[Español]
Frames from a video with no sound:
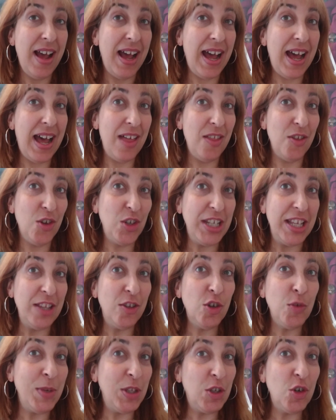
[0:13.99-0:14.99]
a
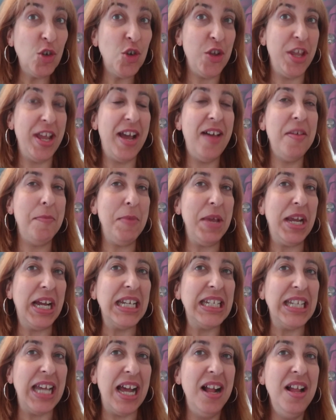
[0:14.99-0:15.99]
200 metros, no llega de mi
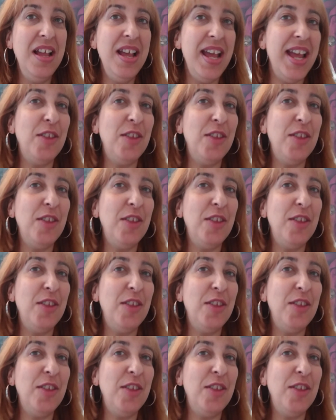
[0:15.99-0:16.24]
casa.